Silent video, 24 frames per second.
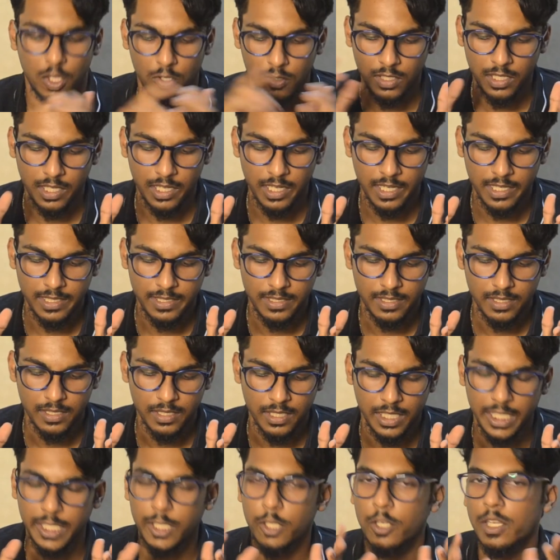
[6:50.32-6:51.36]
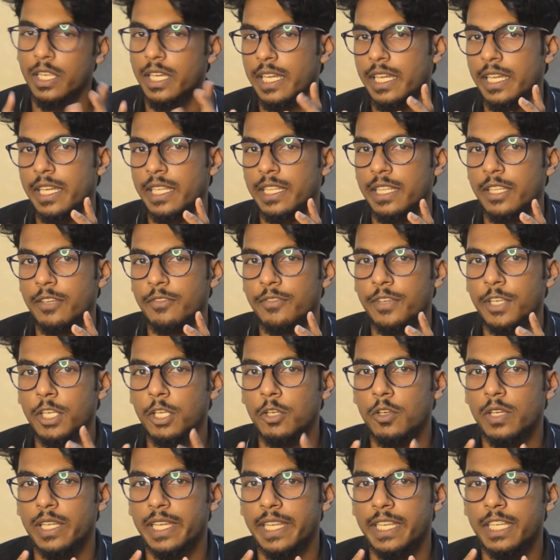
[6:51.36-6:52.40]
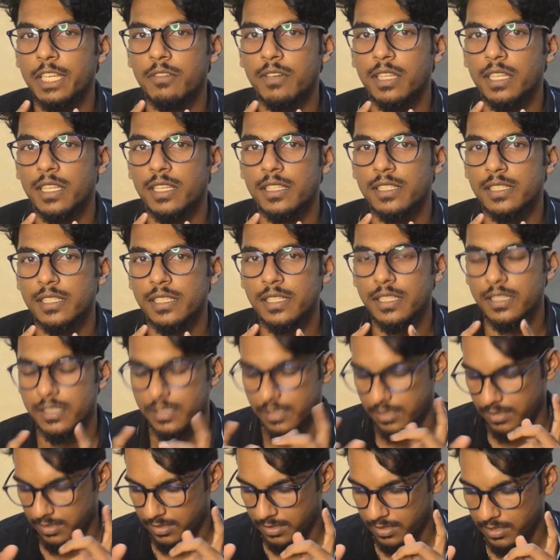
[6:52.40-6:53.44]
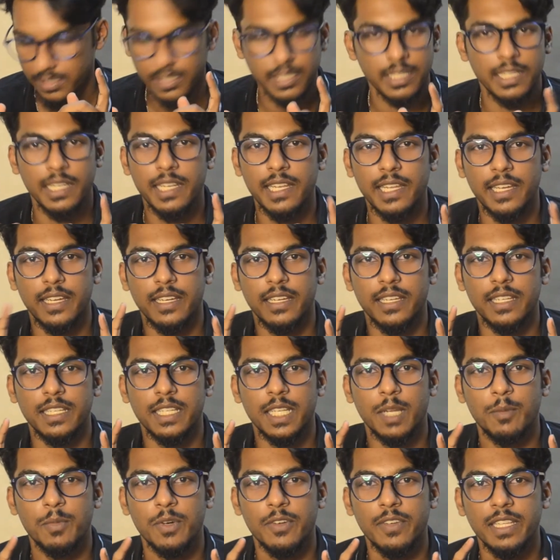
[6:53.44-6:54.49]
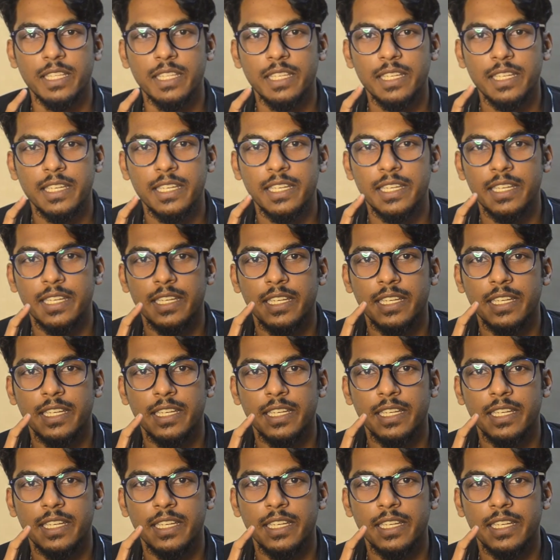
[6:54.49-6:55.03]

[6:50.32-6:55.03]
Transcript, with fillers: அவ்வளோதான் கைஸ் இதோட இந்த வீடியோட எண்டுக்கு வந்தாச்சு இல்லை நம்ம வந்து